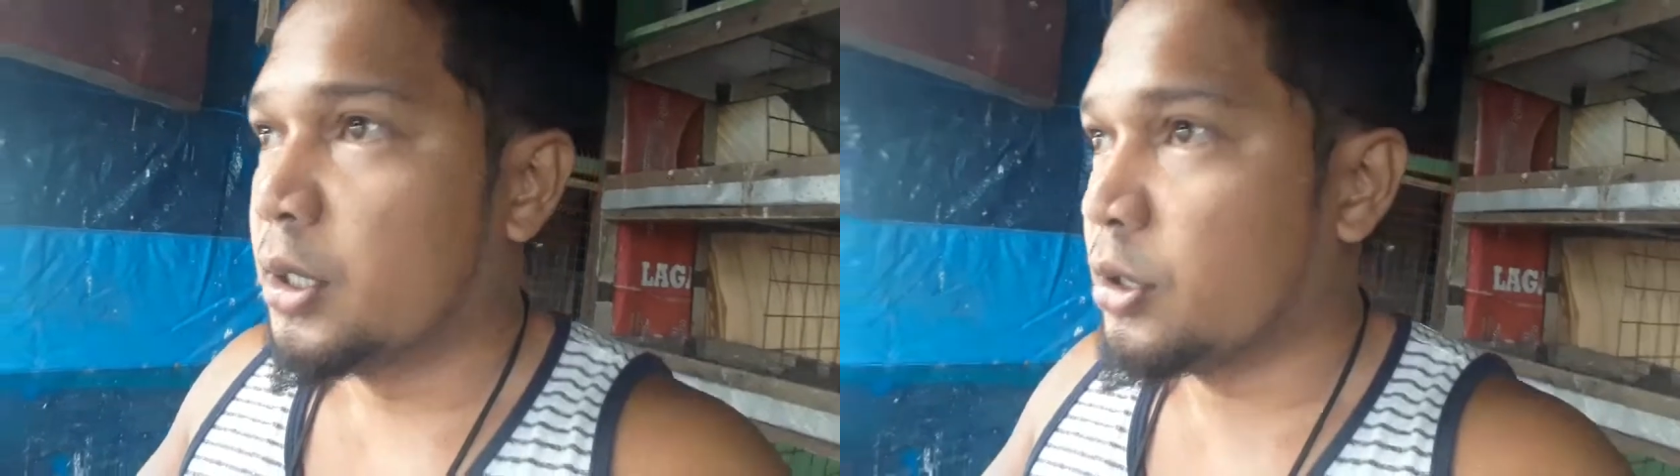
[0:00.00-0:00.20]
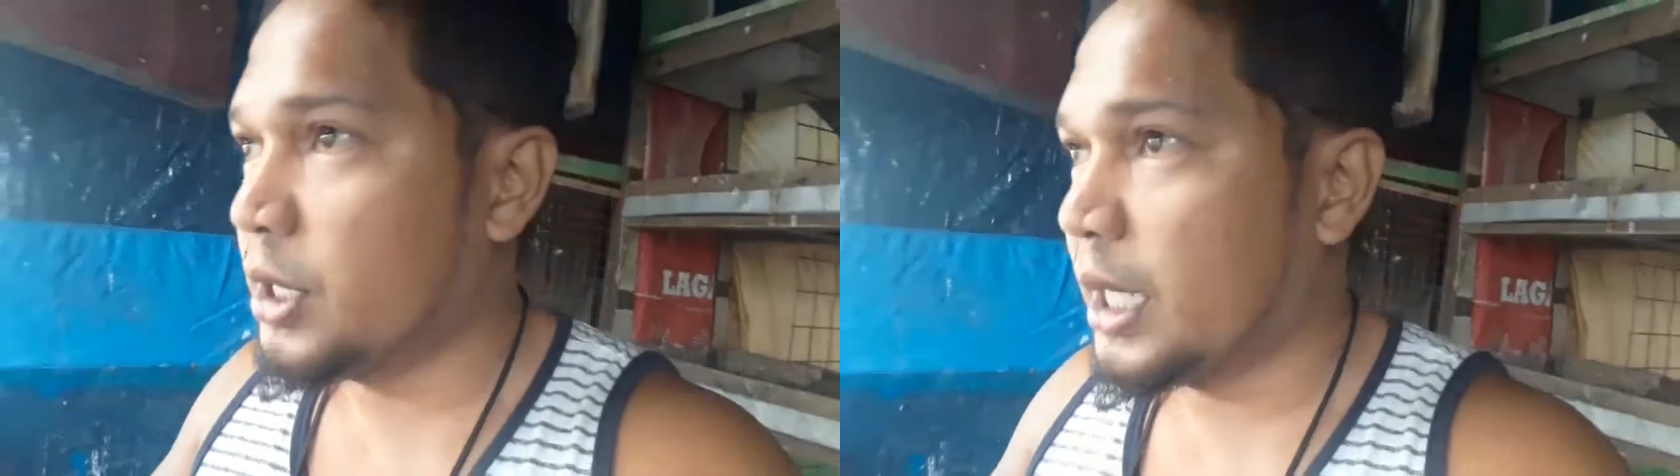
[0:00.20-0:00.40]

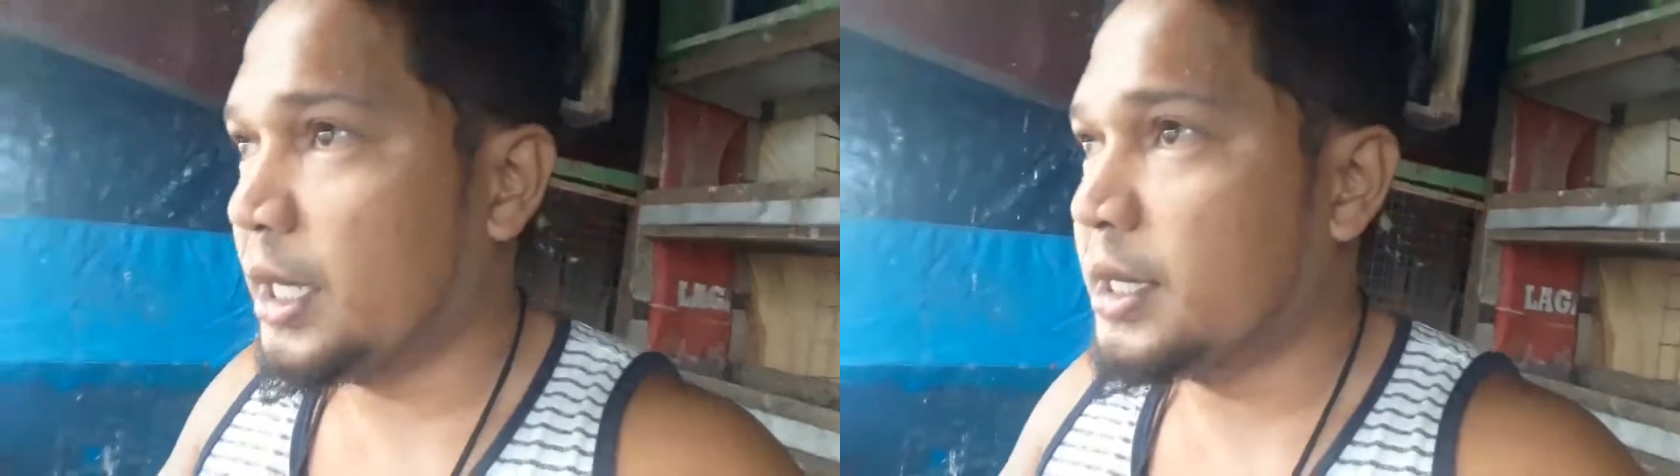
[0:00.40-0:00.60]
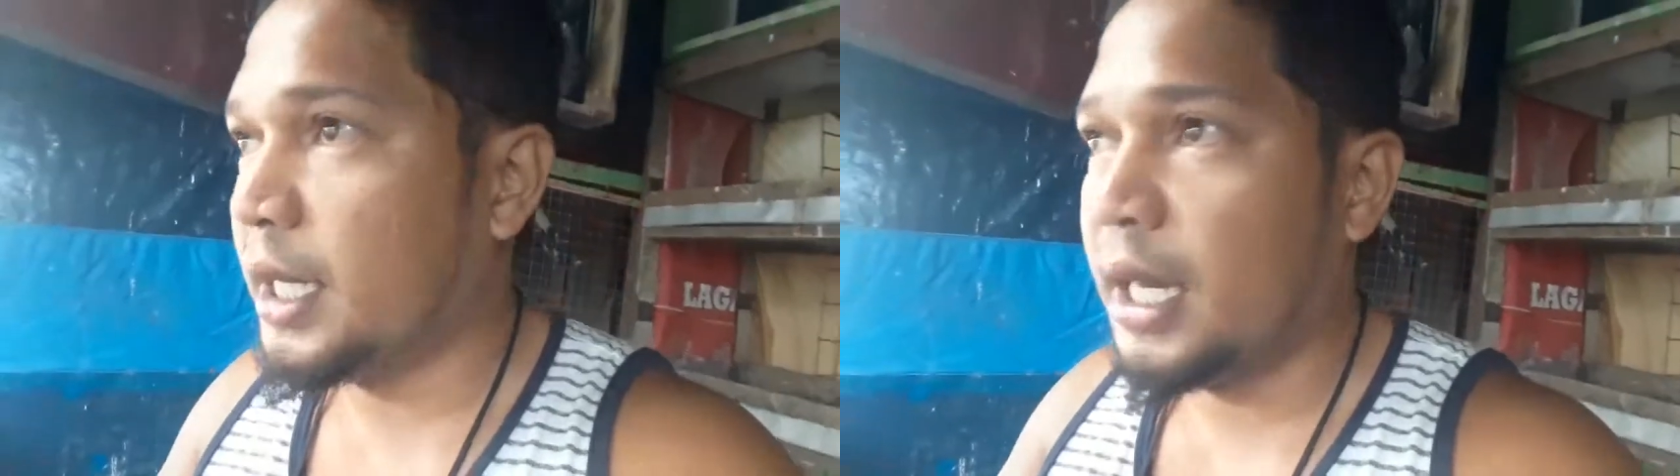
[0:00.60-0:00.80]
So
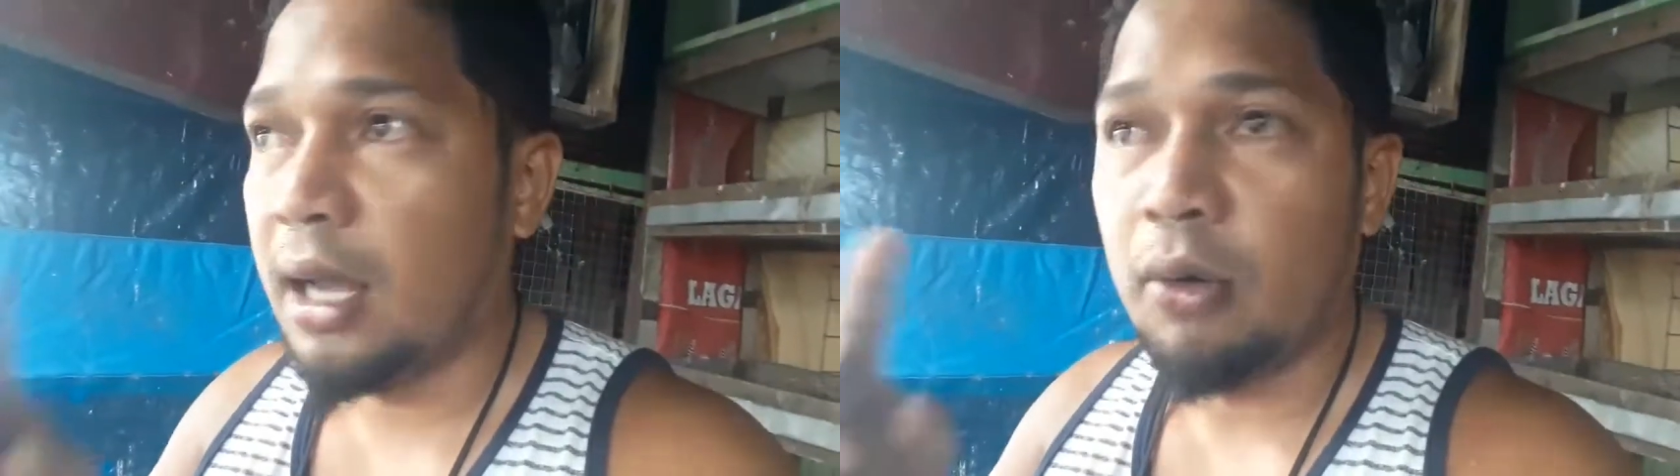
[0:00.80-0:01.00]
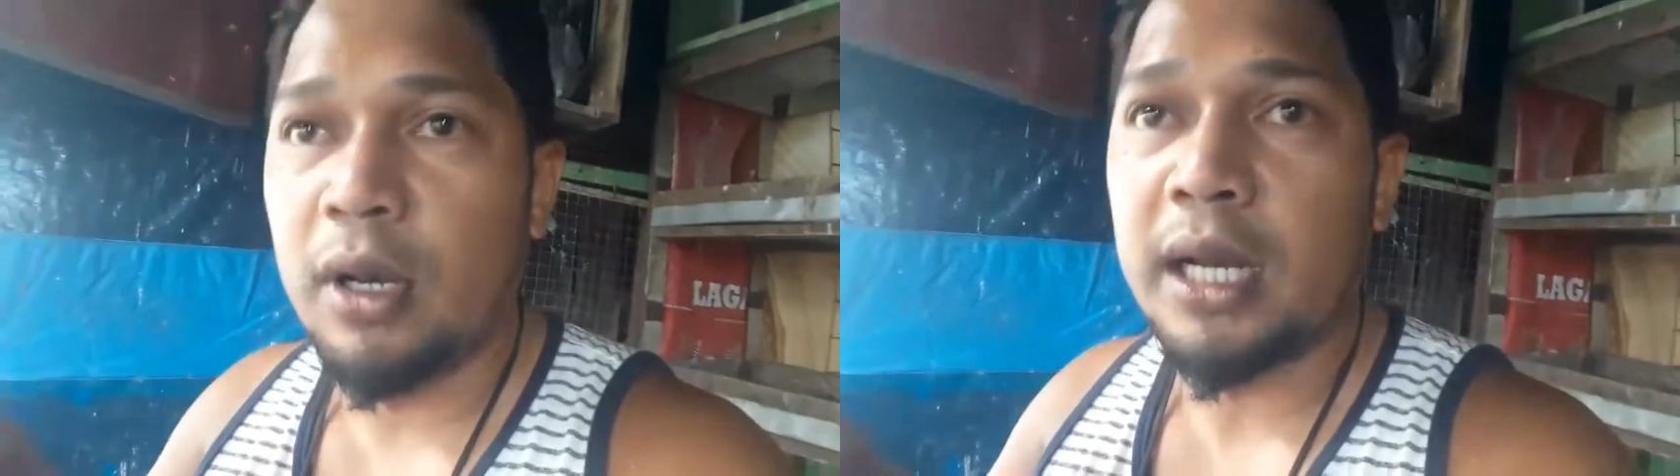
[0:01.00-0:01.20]
isa, isa na
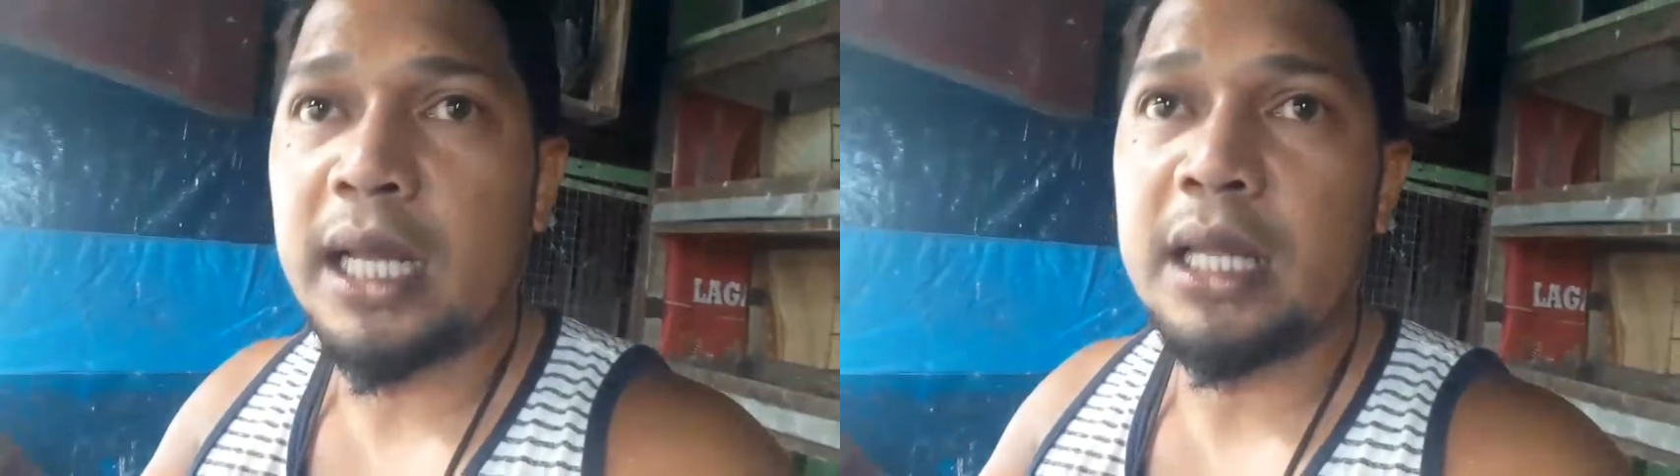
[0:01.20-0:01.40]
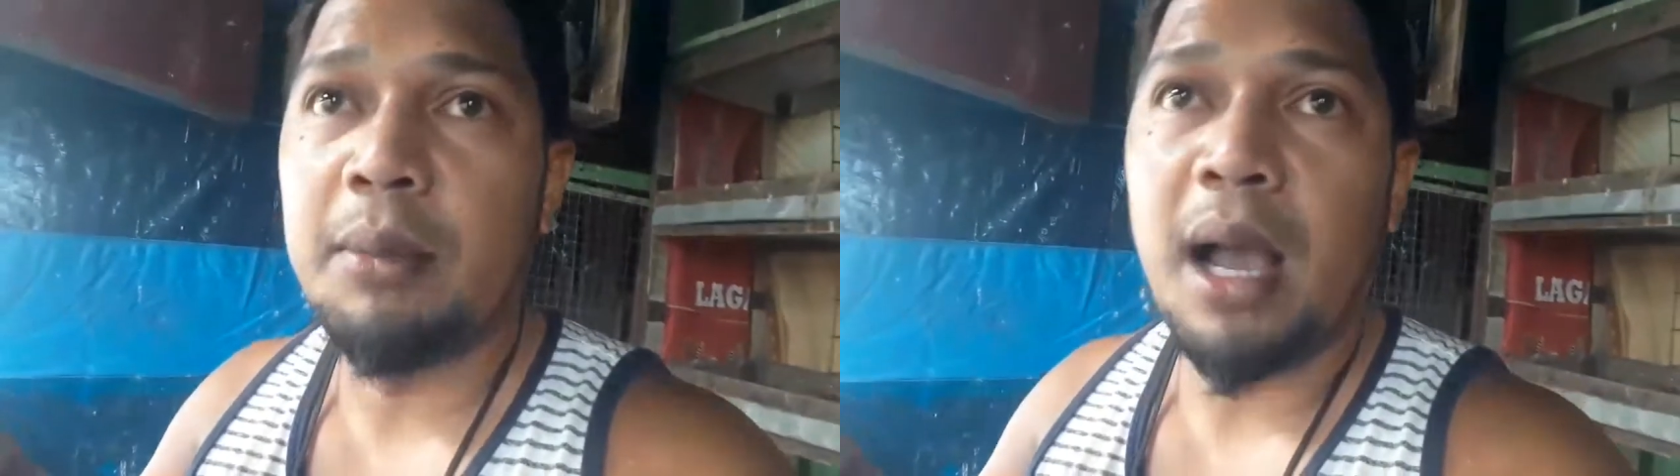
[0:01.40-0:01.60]
lang kulang
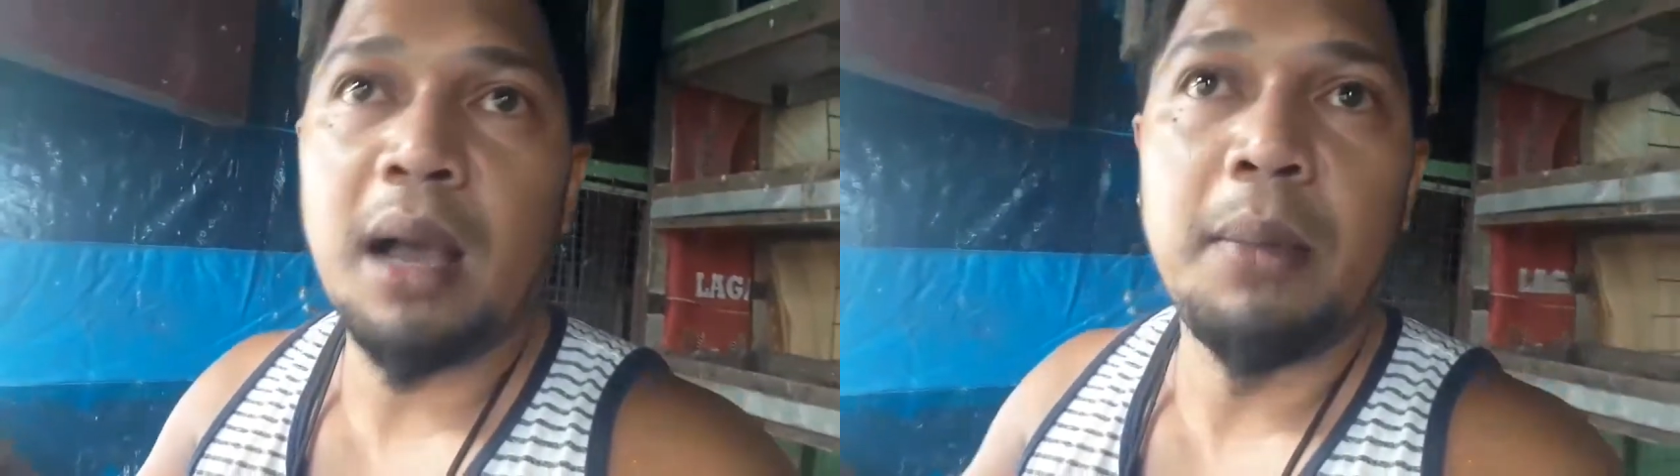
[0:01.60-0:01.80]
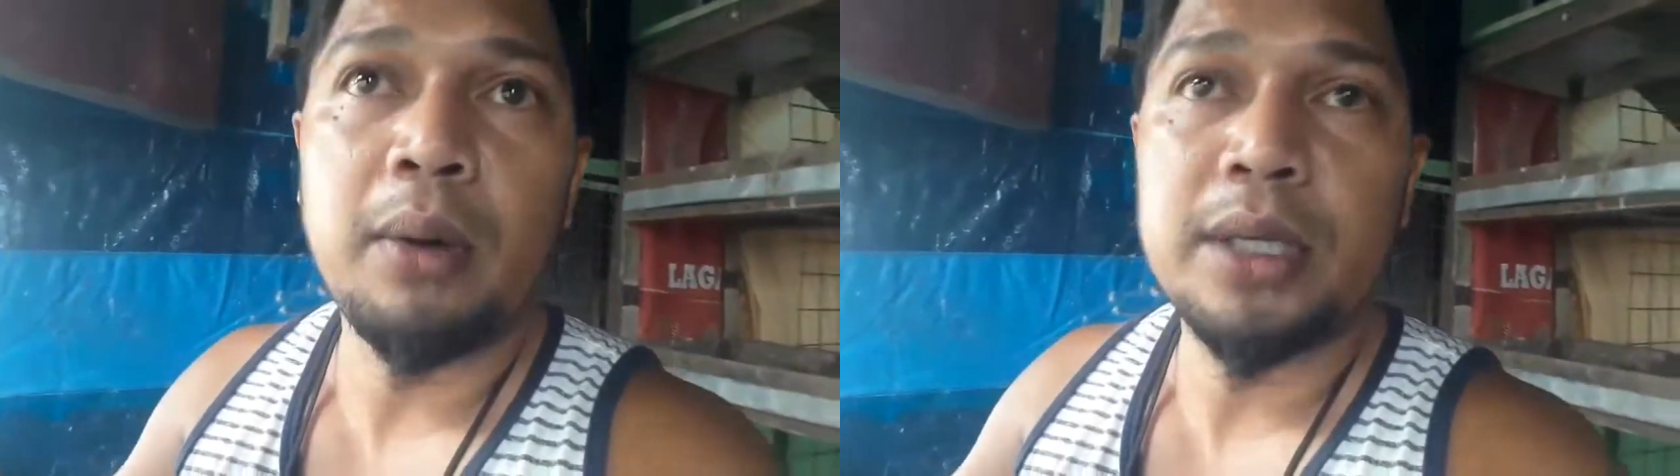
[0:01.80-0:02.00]
natin
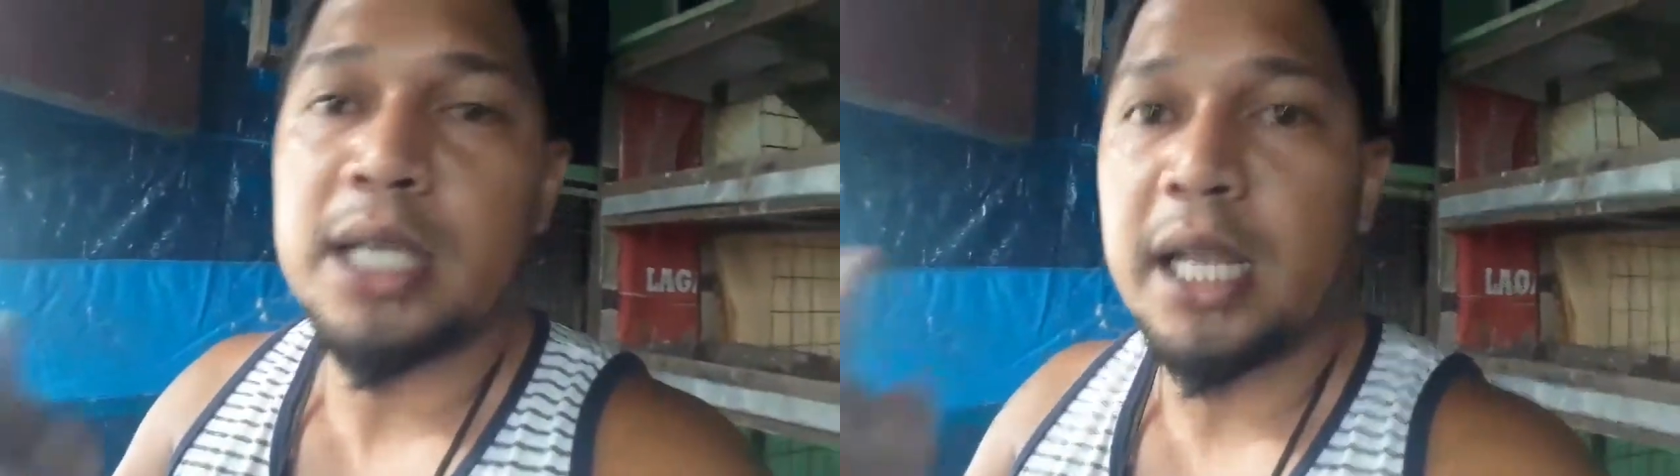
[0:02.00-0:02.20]
mga kabagwis